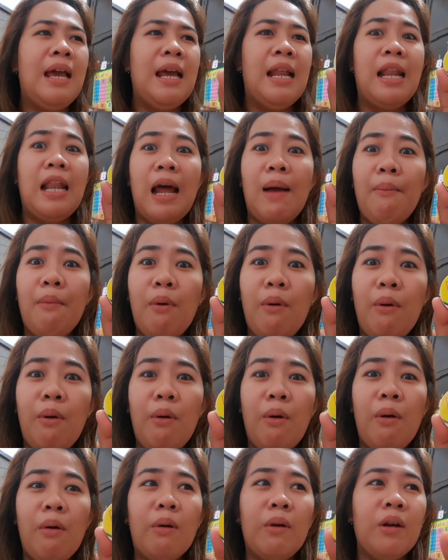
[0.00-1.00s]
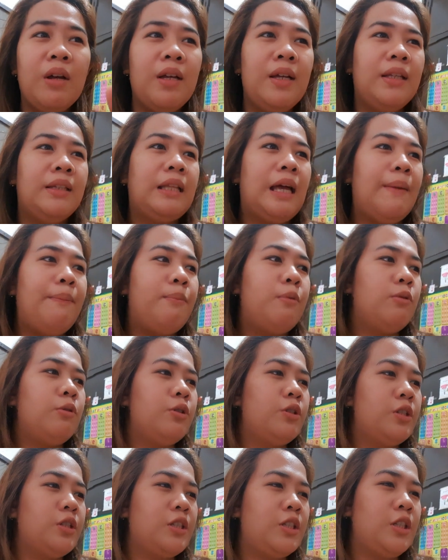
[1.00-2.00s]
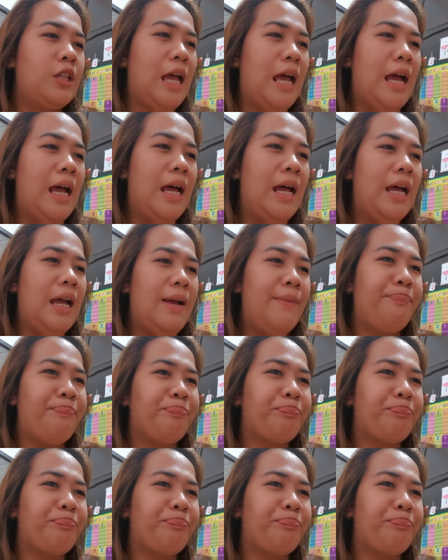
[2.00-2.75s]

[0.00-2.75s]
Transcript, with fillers: lamok, tapos um, uh,